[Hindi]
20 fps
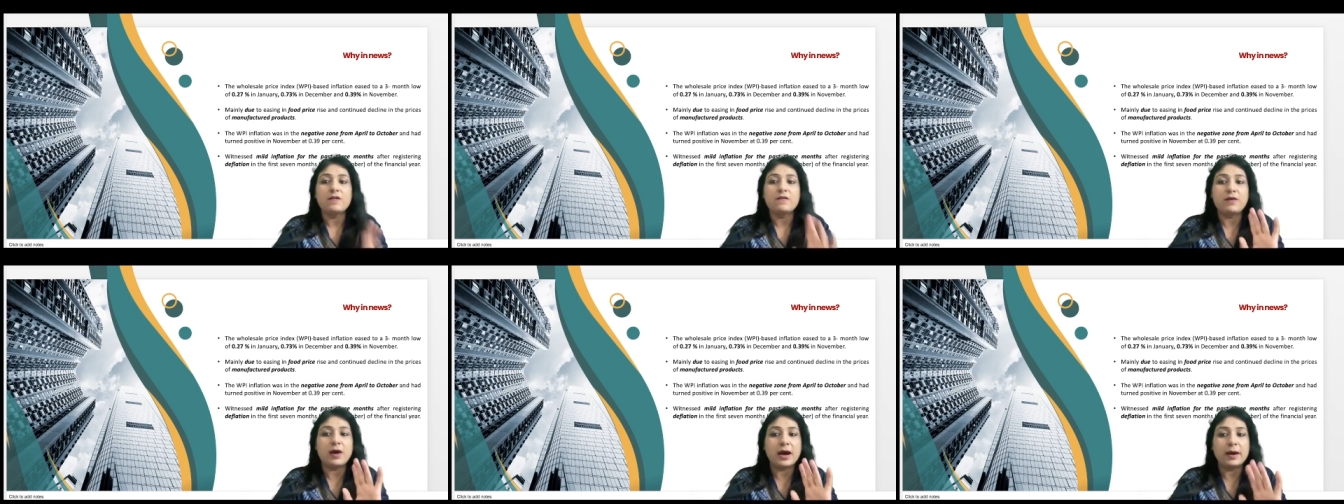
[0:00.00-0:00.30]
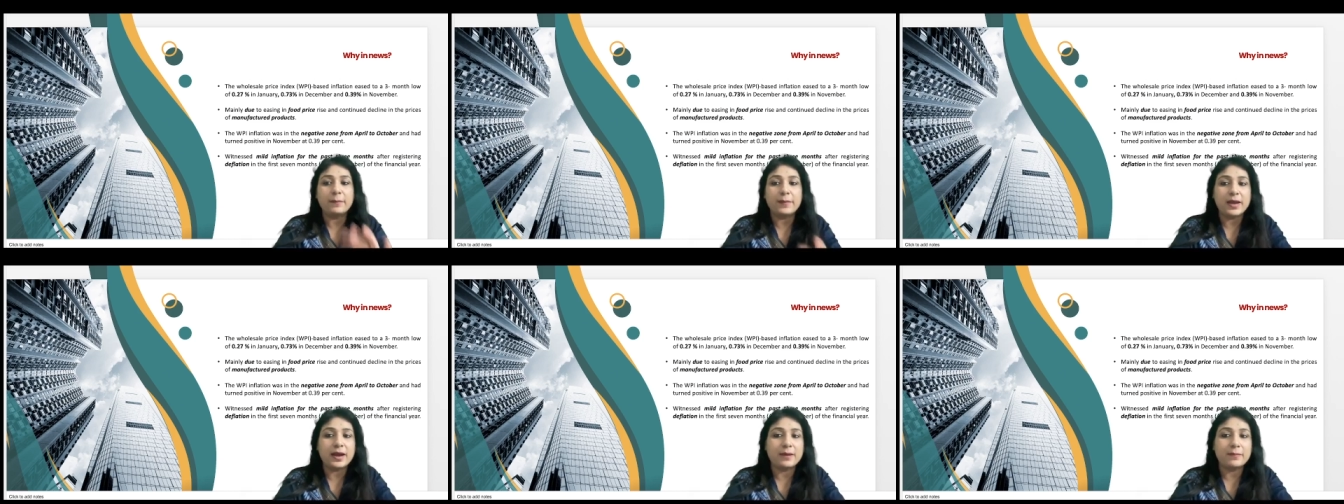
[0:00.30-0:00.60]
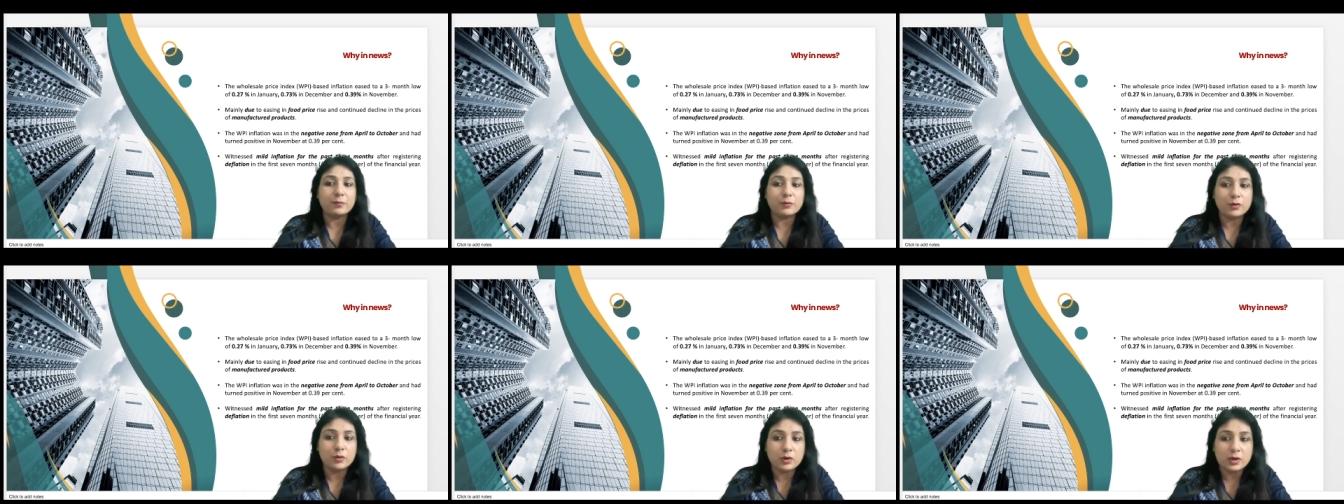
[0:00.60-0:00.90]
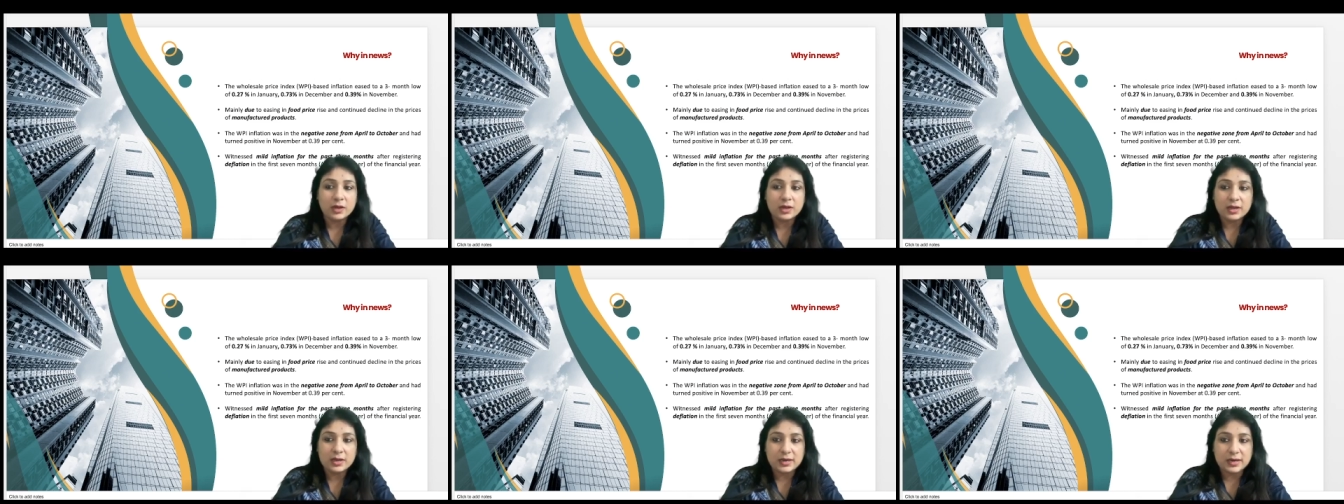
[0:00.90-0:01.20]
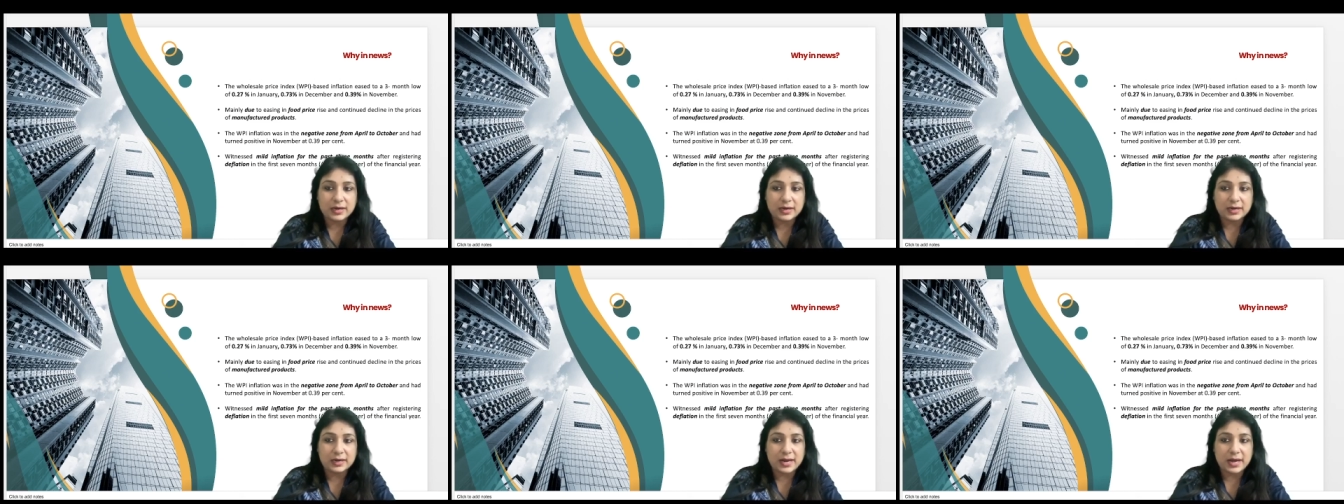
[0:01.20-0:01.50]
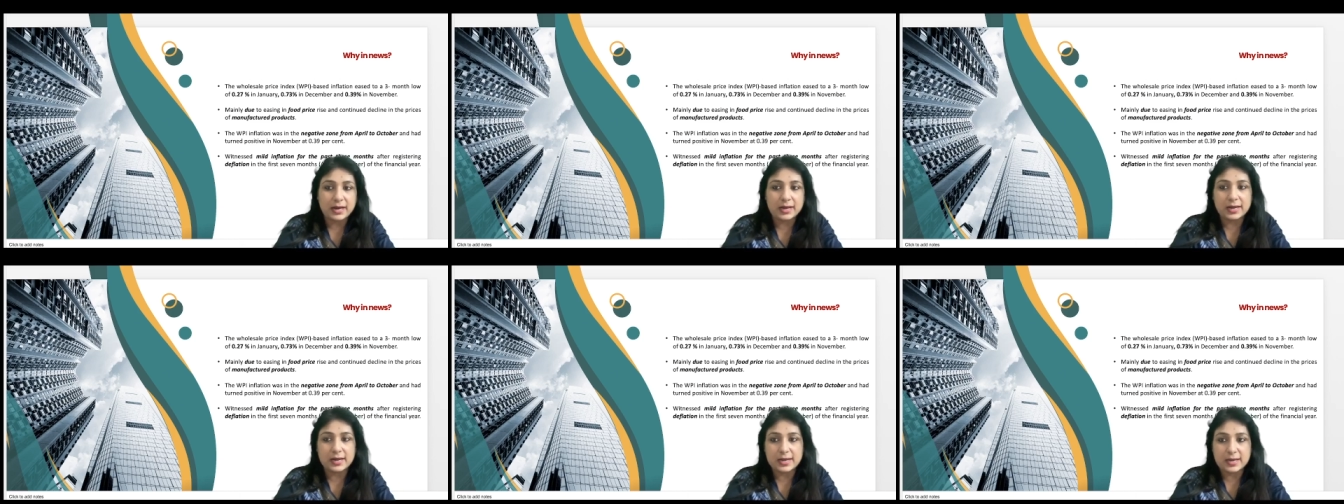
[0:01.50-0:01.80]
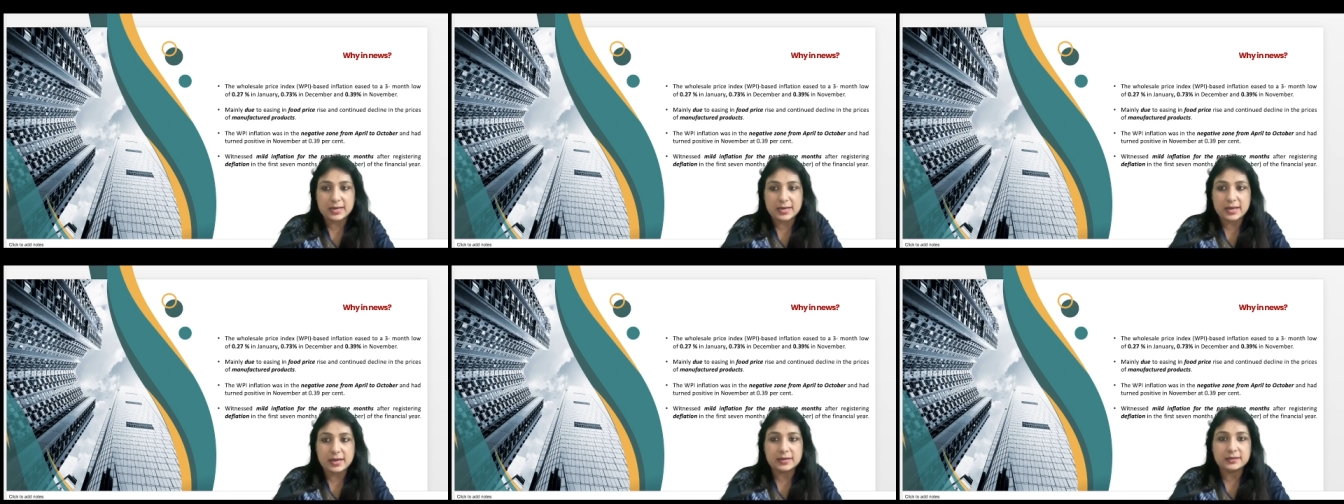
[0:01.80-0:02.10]
वहाँ पे आपको लड़खड़ाना
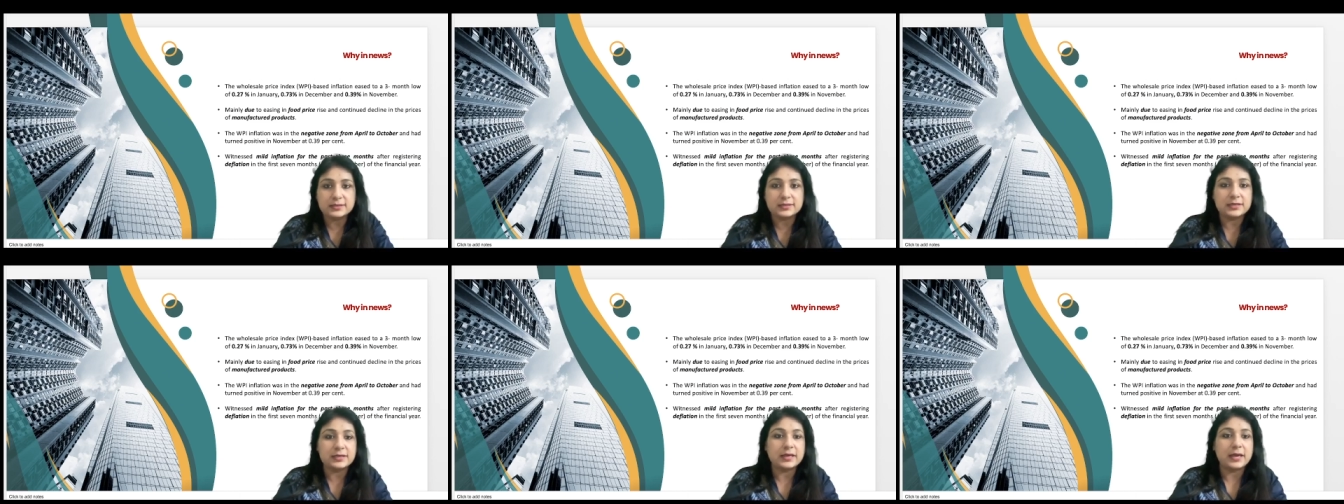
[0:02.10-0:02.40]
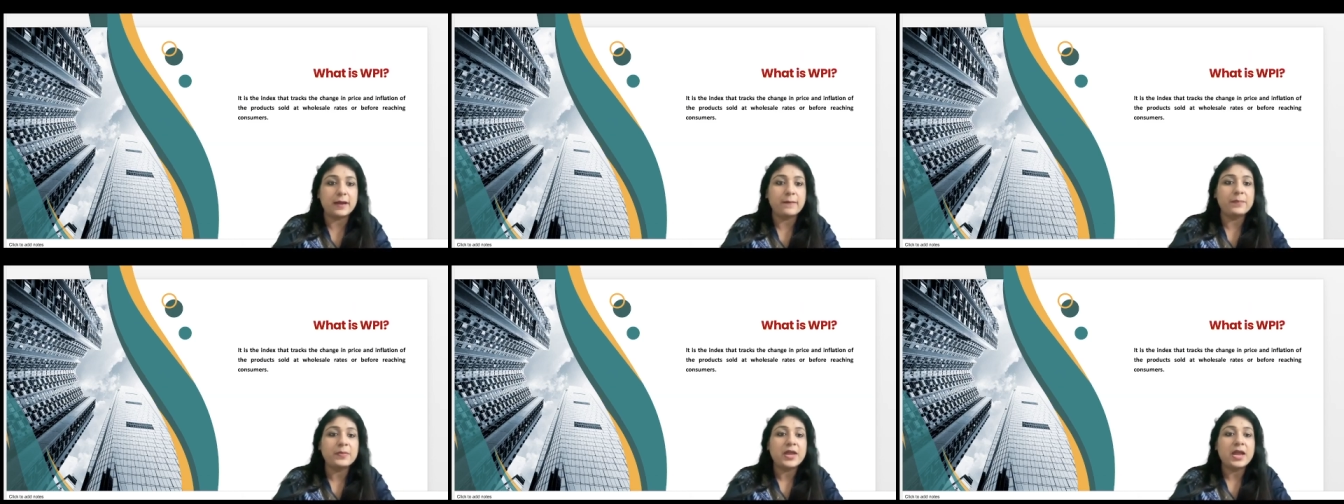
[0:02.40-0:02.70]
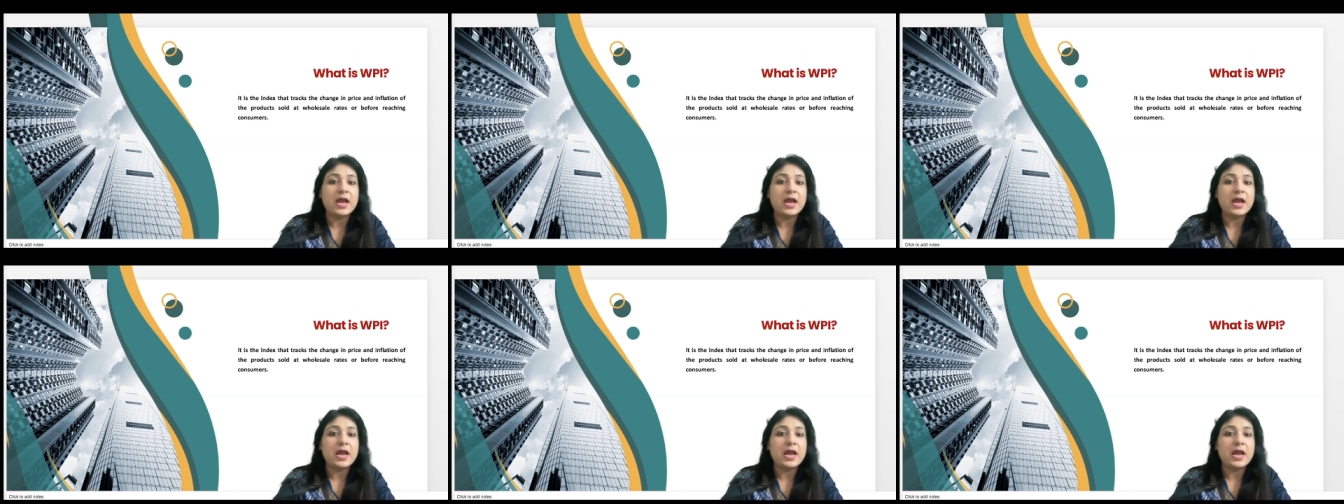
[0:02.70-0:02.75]
नहीं है ठीक है